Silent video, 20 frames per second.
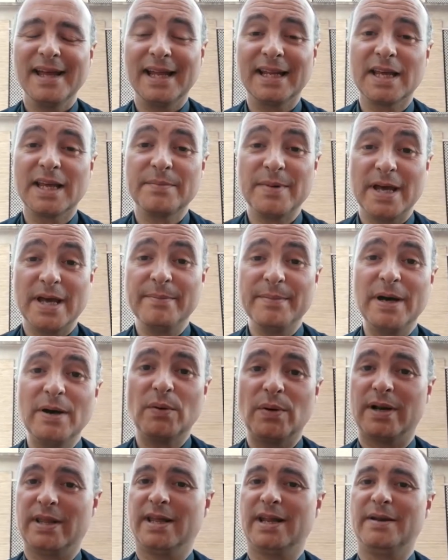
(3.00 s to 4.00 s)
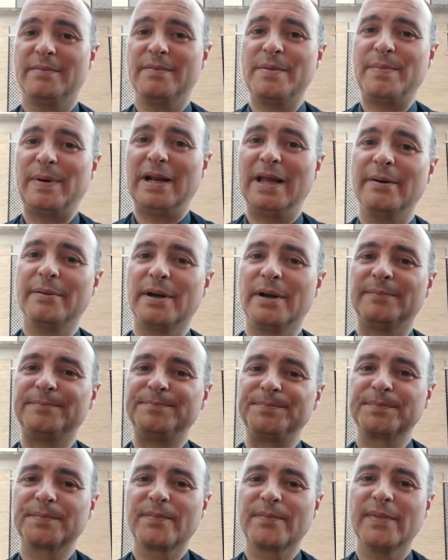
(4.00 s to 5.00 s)
El que me ama guardará mi palabra,
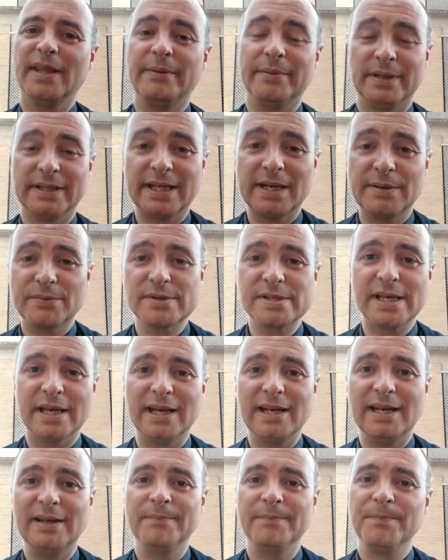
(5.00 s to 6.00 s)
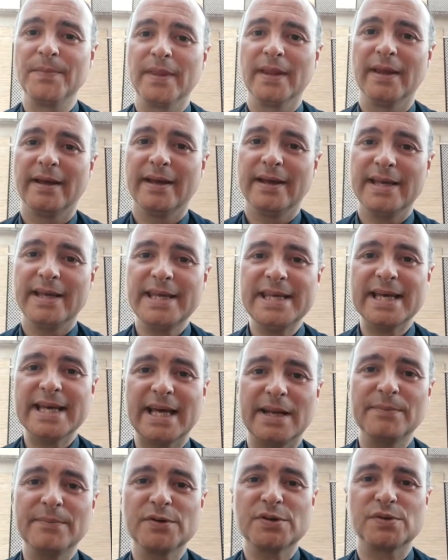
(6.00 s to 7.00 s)
y vendremos a él, y
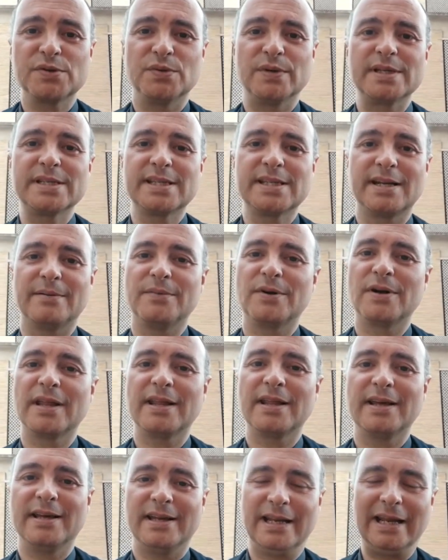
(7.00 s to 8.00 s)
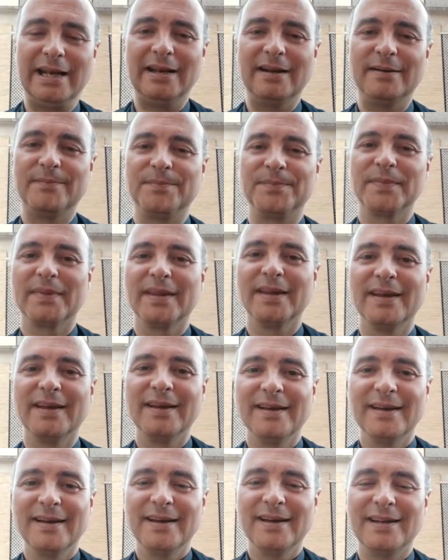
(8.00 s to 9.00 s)
haremos nuestra morada en él.
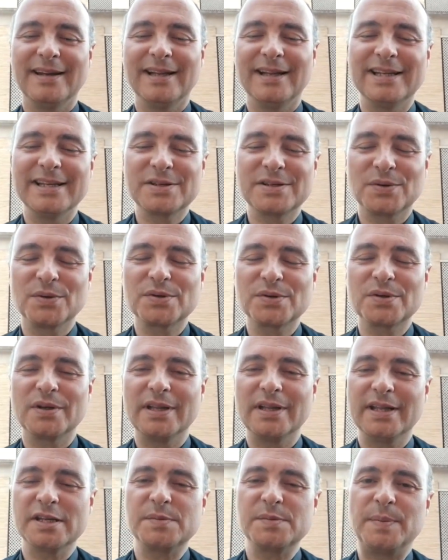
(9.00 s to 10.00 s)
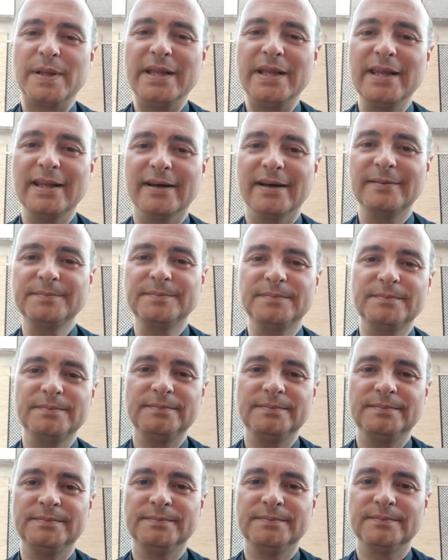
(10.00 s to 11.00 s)
En el discurso de despedida
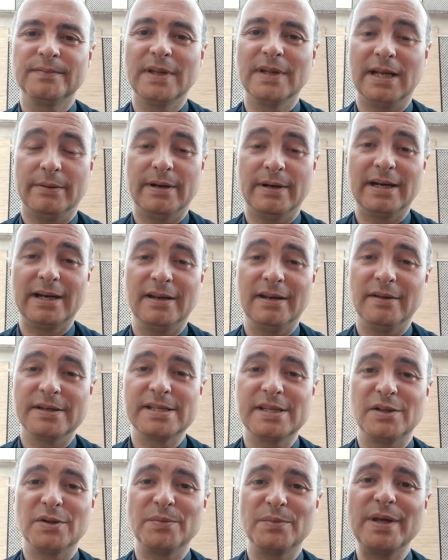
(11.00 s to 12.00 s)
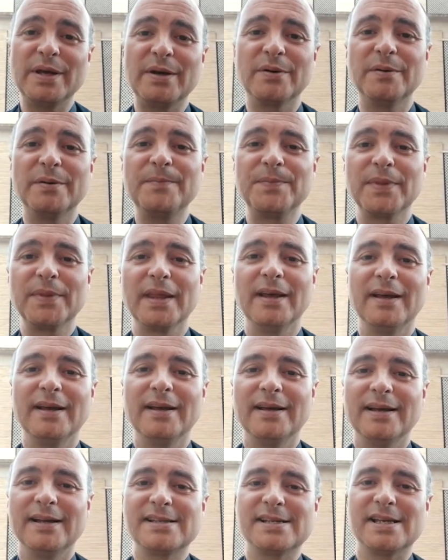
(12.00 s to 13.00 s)
del Evangelio de este domingo,
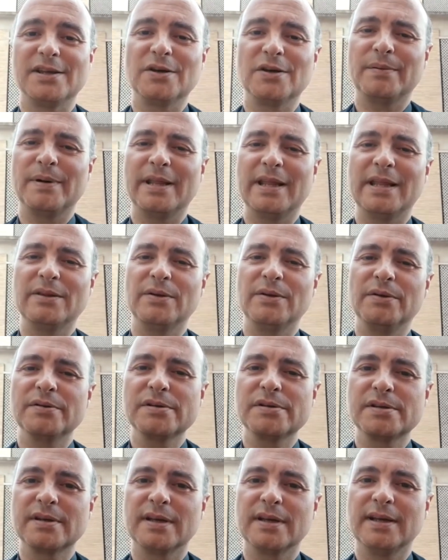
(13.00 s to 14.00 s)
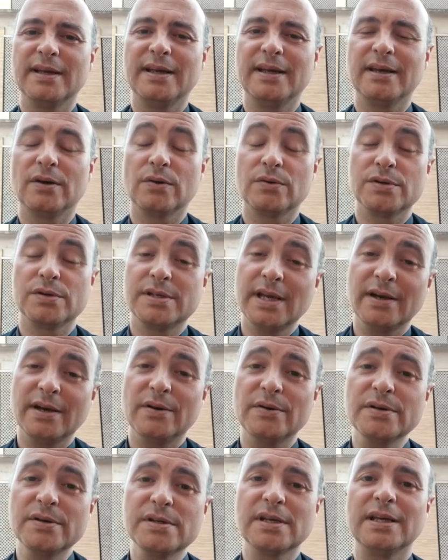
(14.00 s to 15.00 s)
el Señor va dándonos eh,
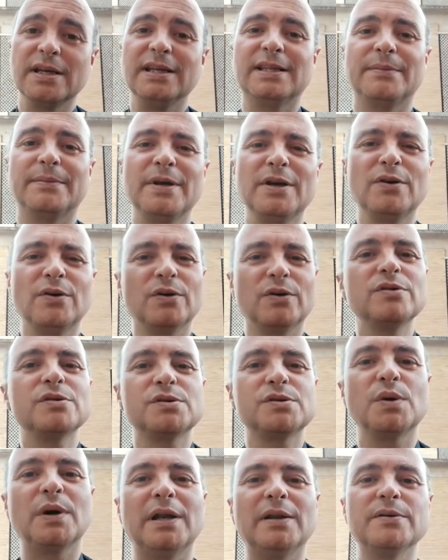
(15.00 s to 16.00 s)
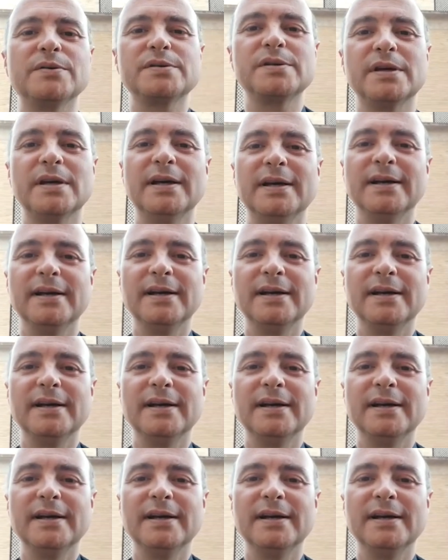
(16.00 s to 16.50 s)
consejos y también consuelos.